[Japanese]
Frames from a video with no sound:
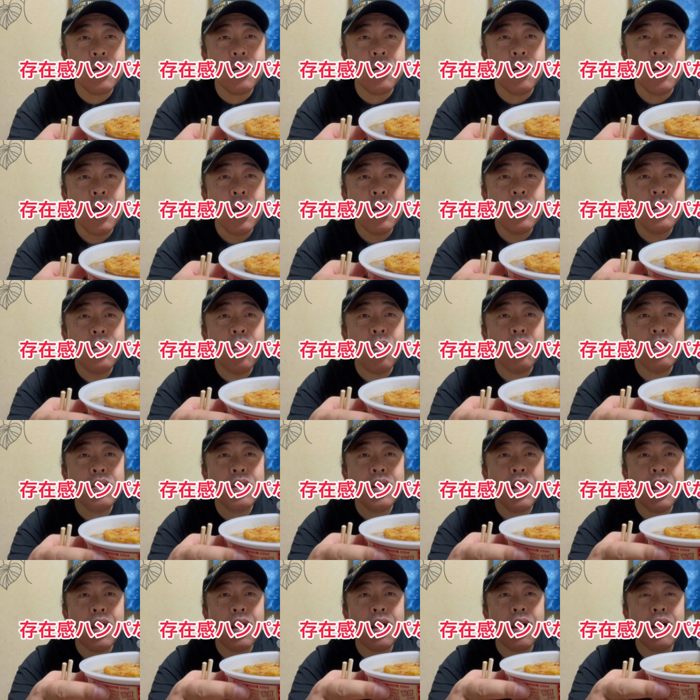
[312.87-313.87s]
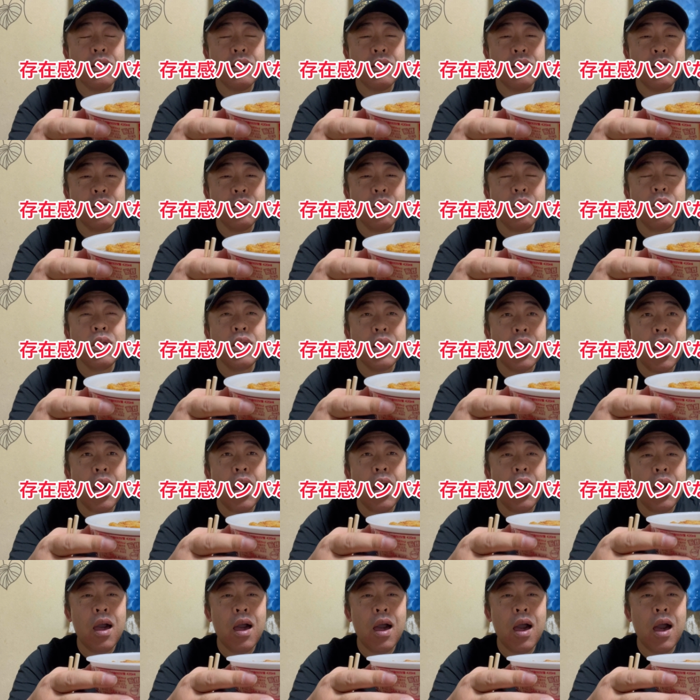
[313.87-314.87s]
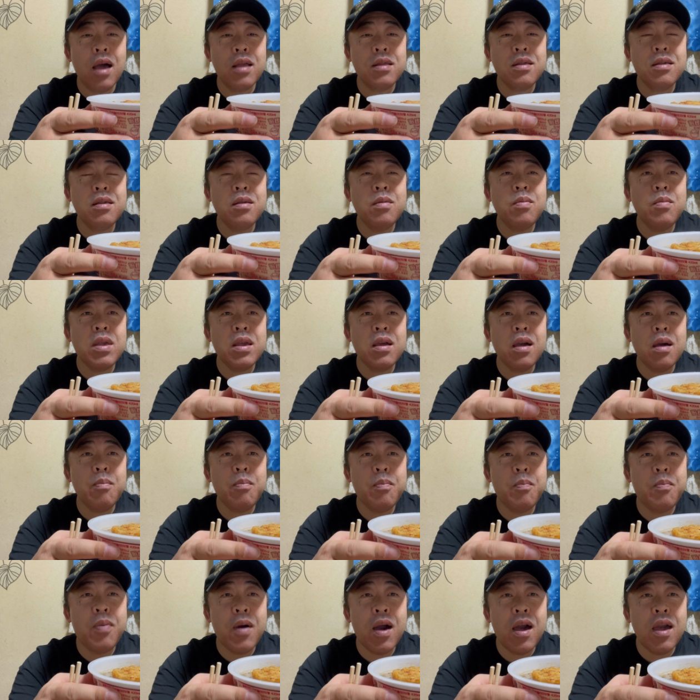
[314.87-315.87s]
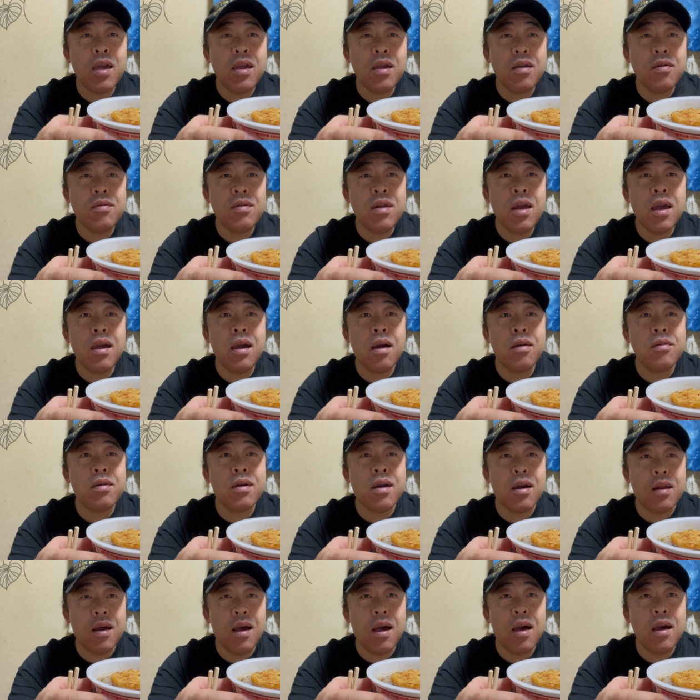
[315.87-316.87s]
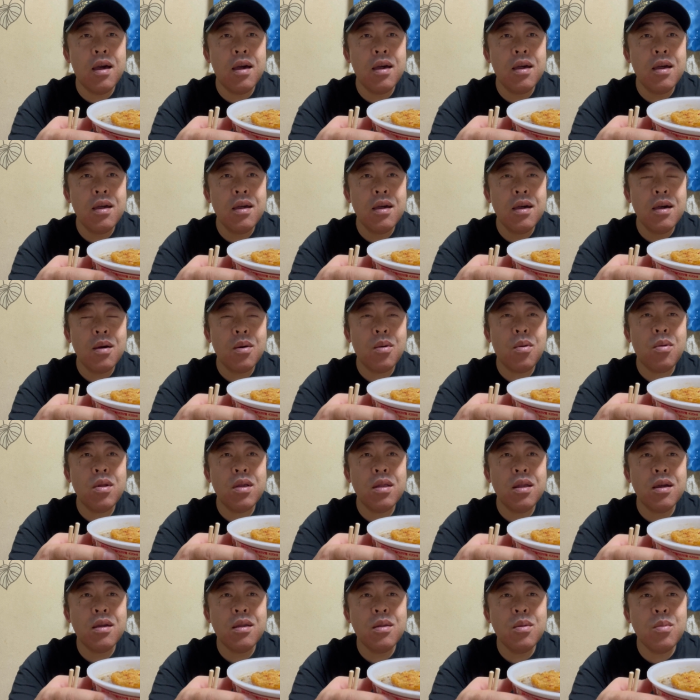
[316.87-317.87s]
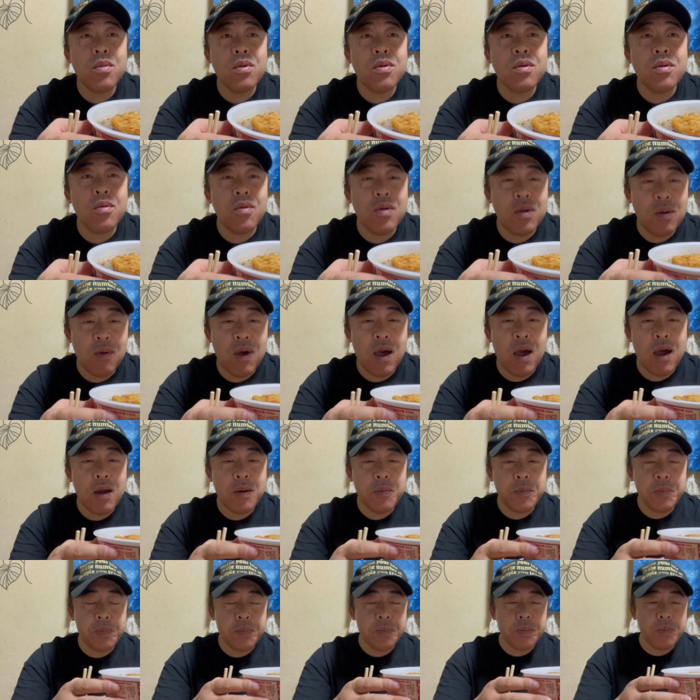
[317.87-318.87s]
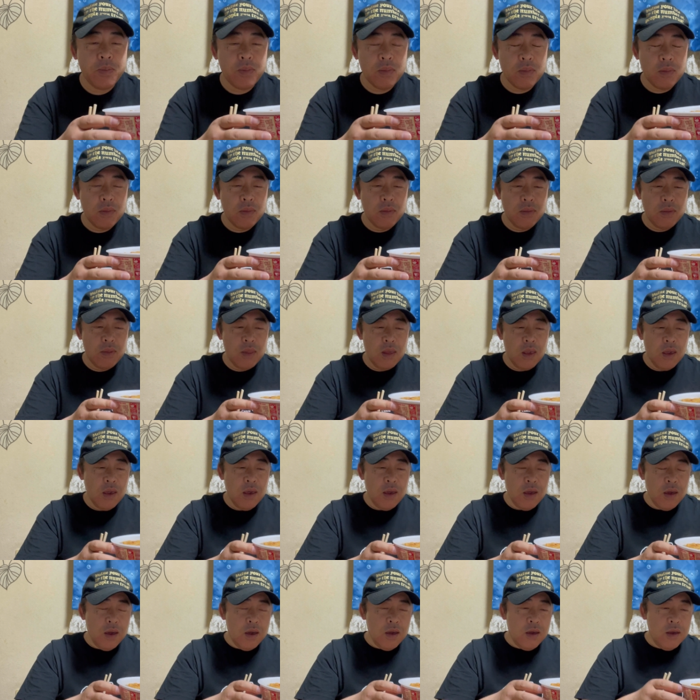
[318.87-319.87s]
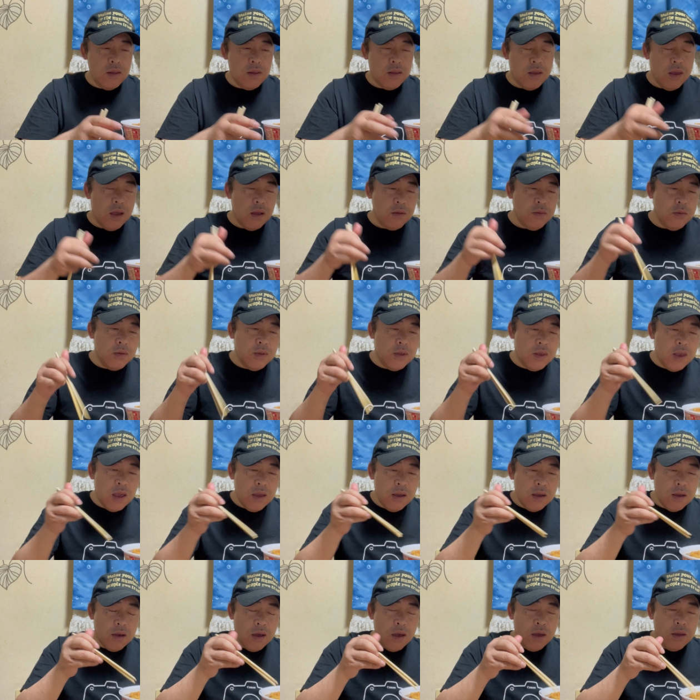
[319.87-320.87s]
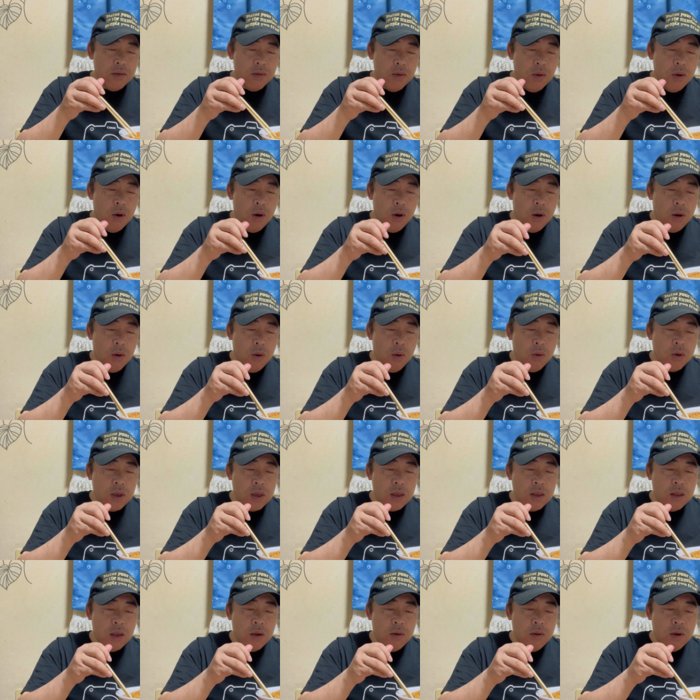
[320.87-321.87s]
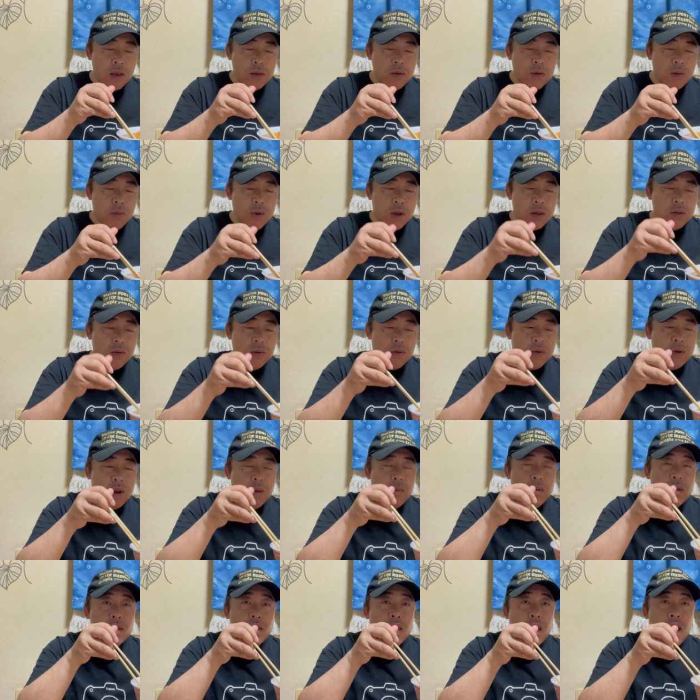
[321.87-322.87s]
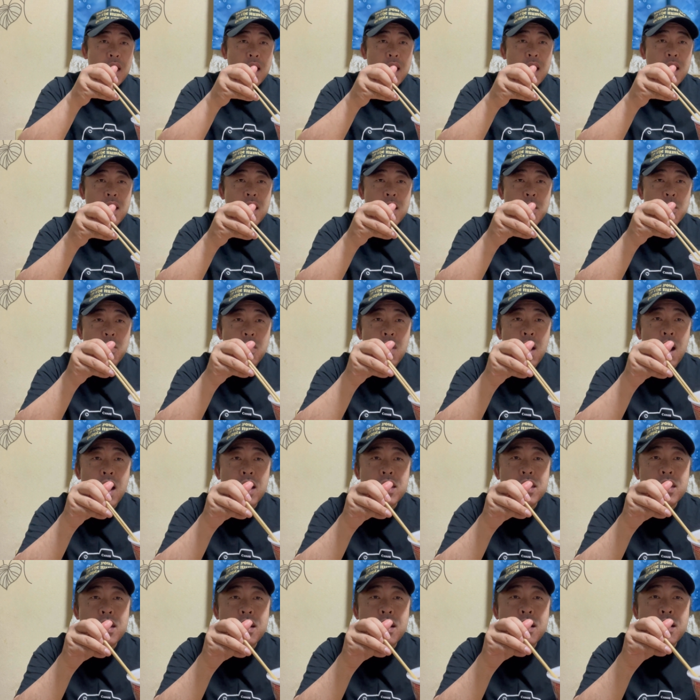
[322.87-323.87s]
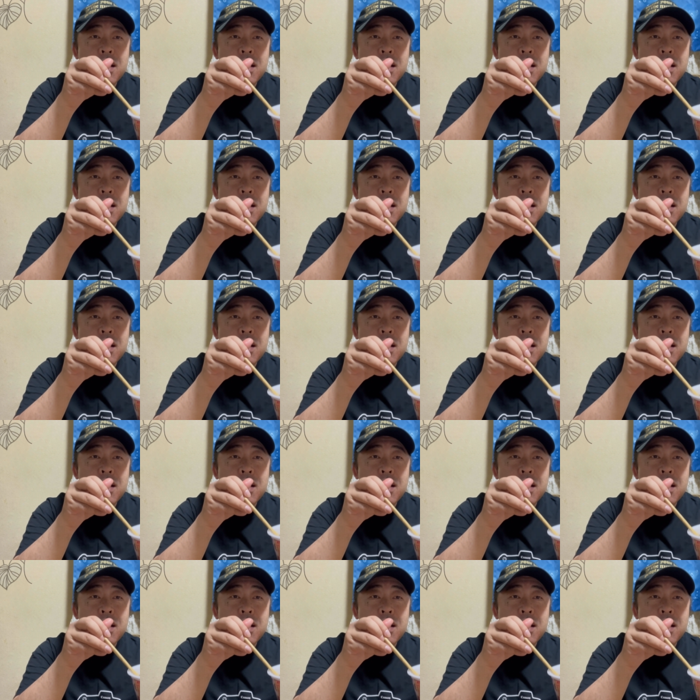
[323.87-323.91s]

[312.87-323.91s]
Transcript: ど、存在感すごいね。厚みが倍ぐらいあるから。これだけでもすごいわ。であの前回の沖縄そばと比べてもう明ら